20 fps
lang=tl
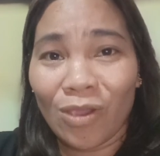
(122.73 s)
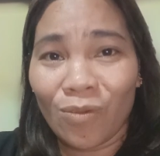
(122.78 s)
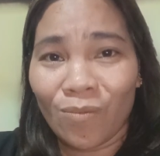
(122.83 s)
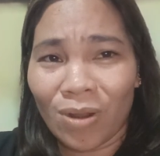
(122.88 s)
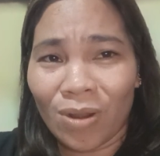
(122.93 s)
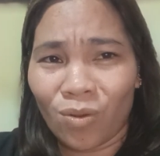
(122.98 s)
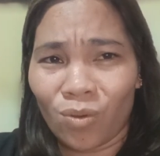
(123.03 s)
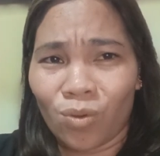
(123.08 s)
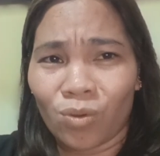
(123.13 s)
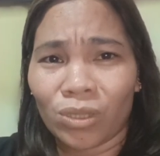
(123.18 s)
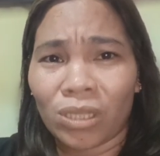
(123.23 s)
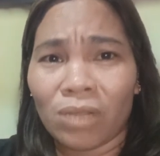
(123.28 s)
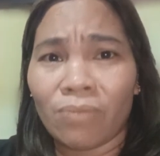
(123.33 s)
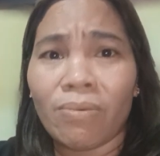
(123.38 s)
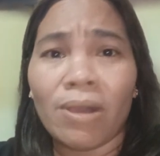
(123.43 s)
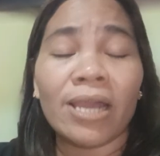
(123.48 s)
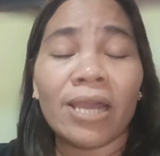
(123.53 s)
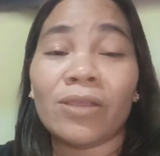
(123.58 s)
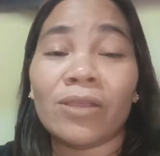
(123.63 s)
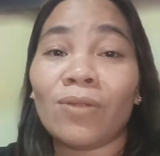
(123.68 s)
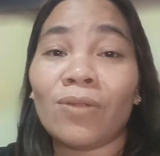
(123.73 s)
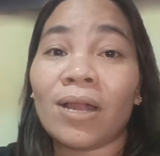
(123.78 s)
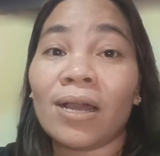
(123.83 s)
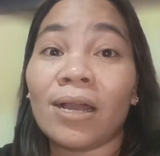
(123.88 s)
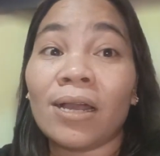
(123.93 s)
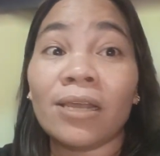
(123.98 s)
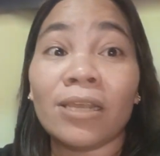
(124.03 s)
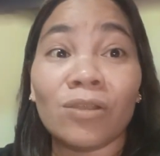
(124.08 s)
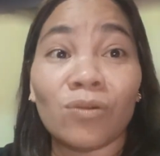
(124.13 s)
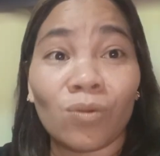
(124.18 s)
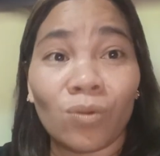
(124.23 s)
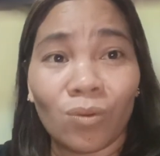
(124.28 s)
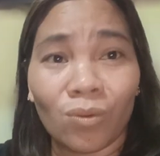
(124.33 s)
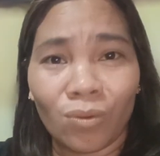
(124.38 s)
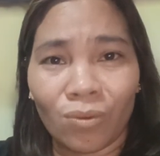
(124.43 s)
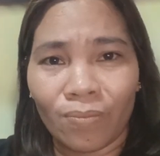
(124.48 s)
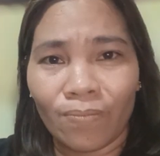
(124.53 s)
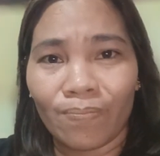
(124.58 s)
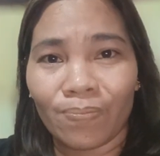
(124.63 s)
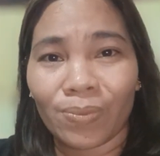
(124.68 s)
malungkot, tibayan nyo lang ang inyong
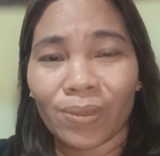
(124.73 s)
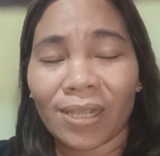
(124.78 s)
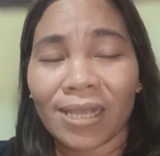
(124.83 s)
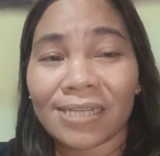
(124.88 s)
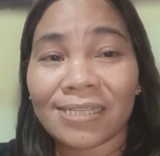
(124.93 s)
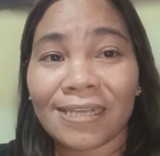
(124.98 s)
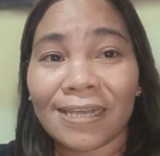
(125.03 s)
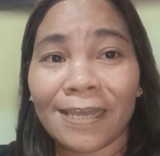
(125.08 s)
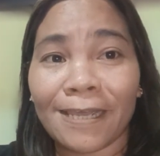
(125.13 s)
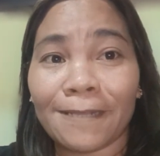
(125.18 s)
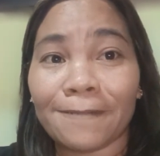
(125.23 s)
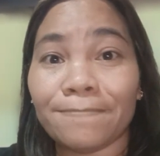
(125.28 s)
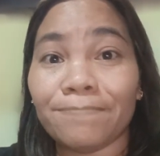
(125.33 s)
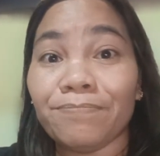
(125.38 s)
loob. Kasi,